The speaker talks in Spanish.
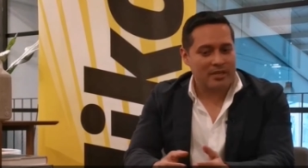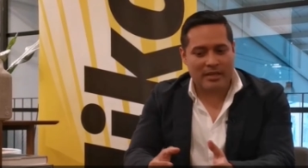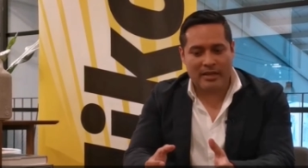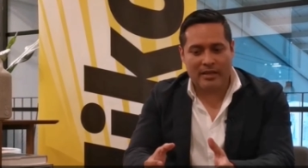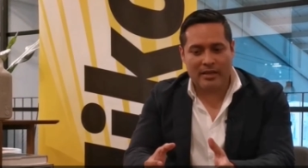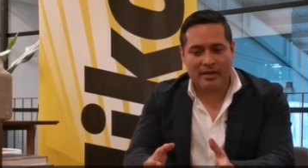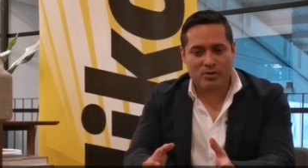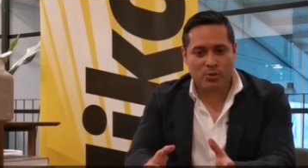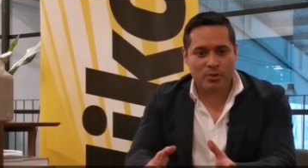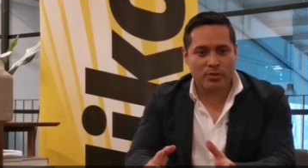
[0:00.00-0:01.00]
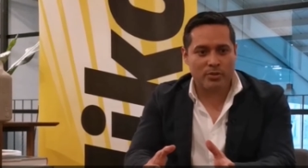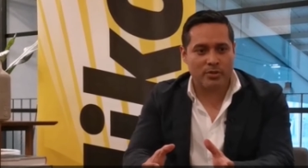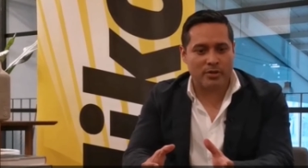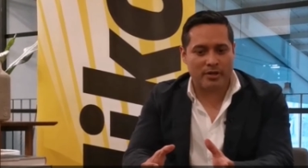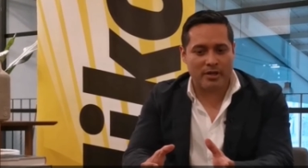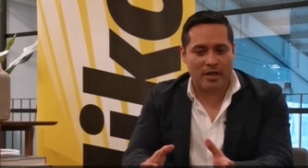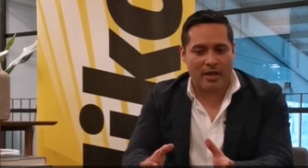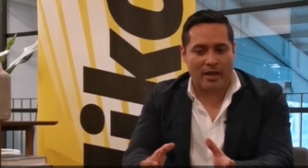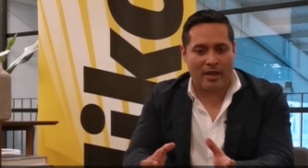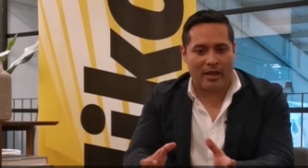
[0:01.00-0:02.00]
Y, eso
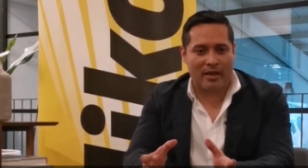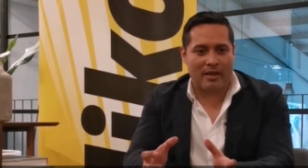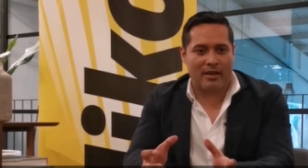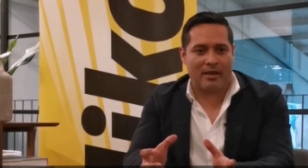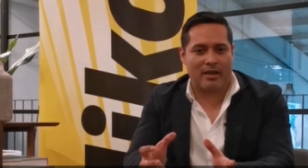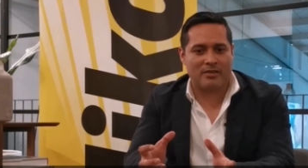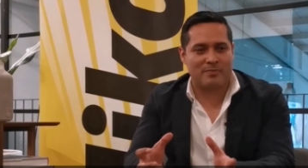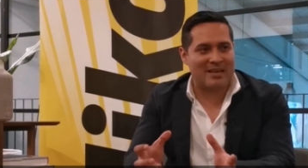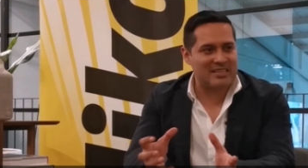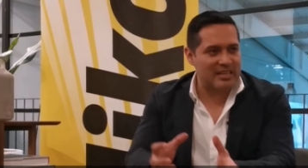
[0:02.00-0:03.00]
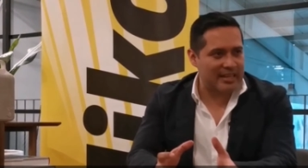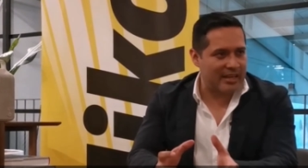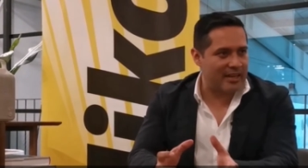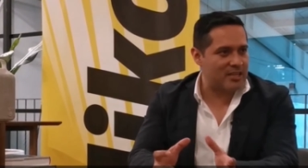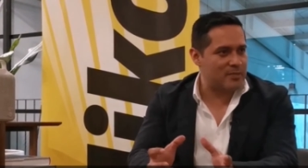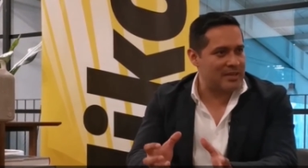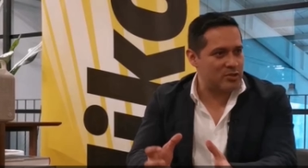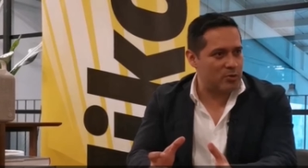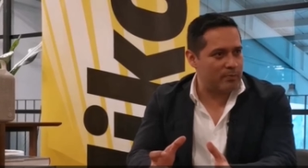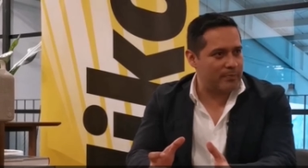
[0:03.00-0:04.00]
es más ligera, es
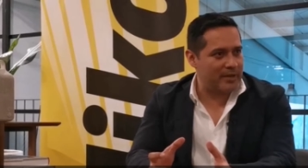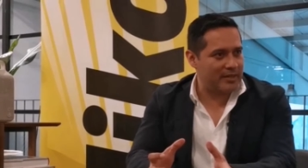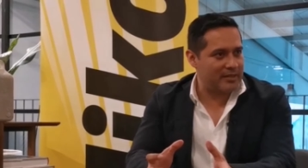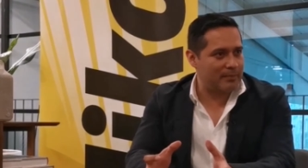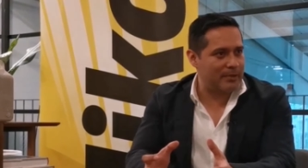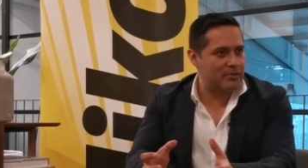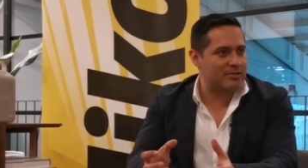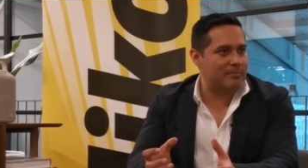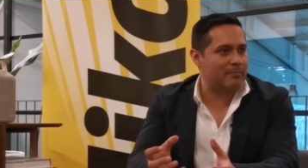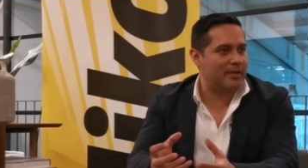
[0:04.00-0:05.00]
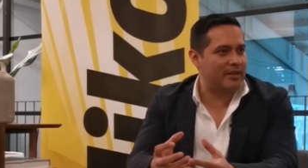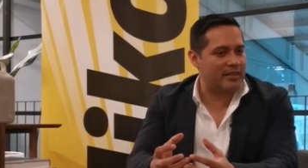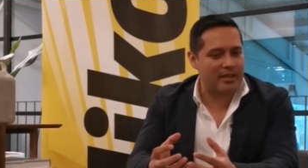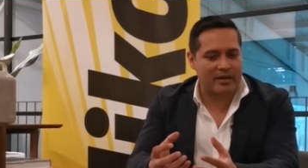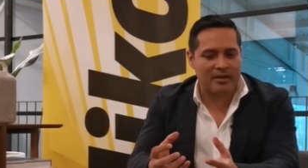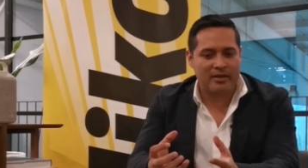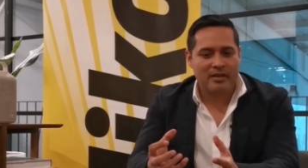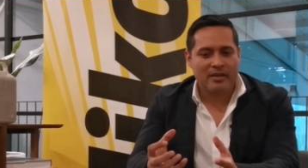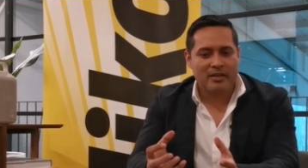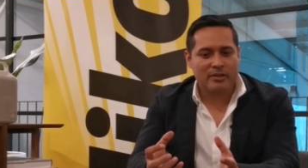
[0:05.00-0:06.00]
más compacta, pero sin perder
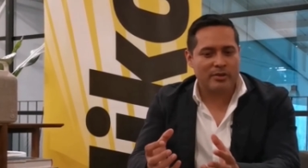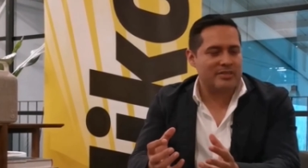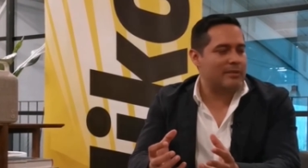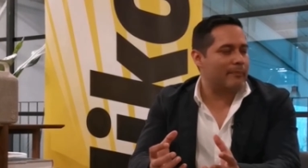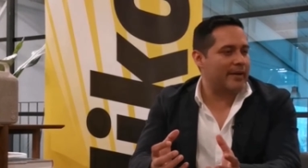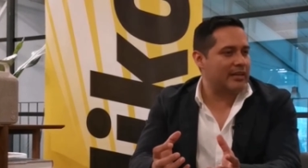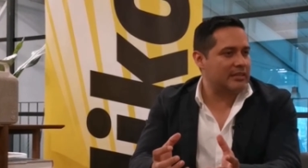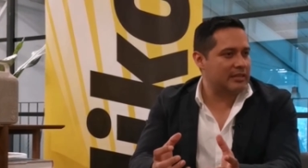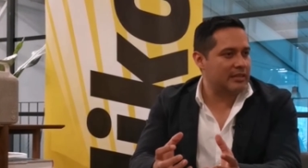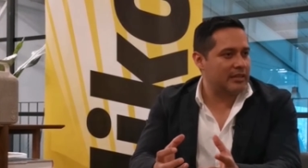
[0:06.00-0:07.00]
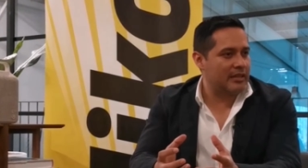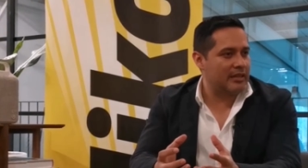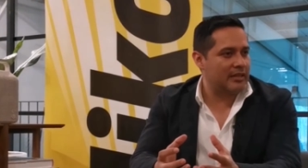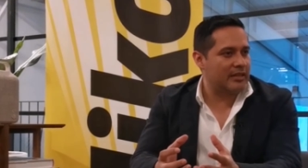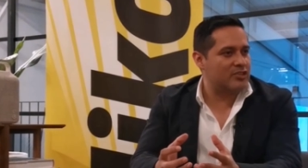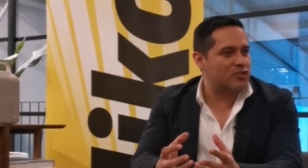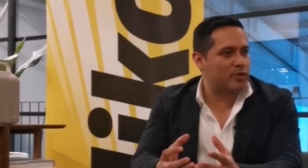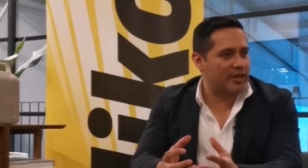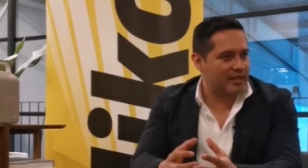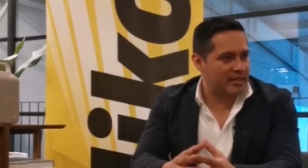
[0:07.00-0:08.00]
toda esa parte de,
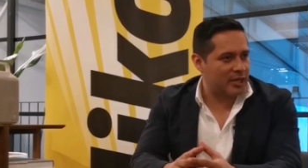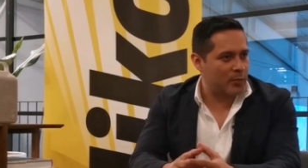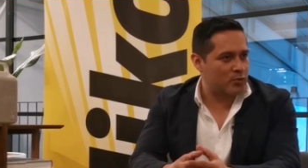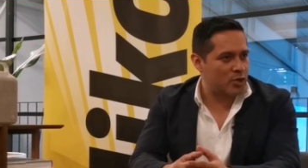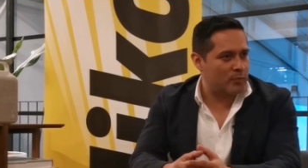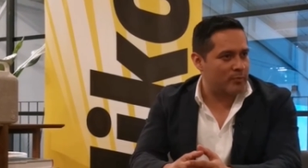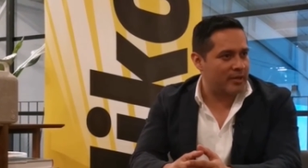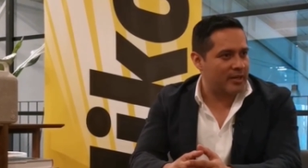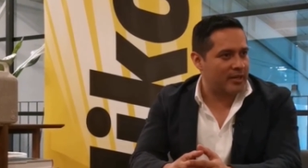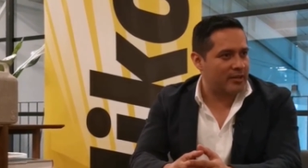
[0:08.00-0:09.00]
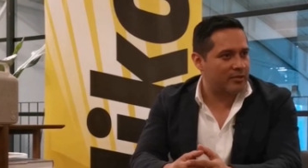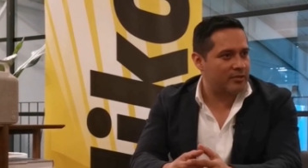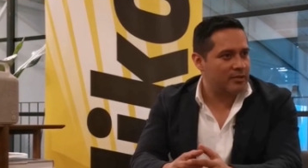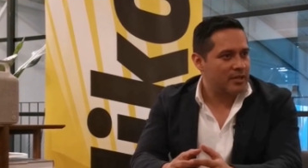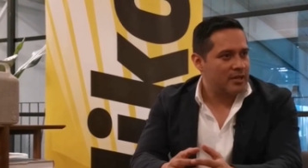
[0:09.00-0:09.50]
historia que tenemos como marca, ¿no?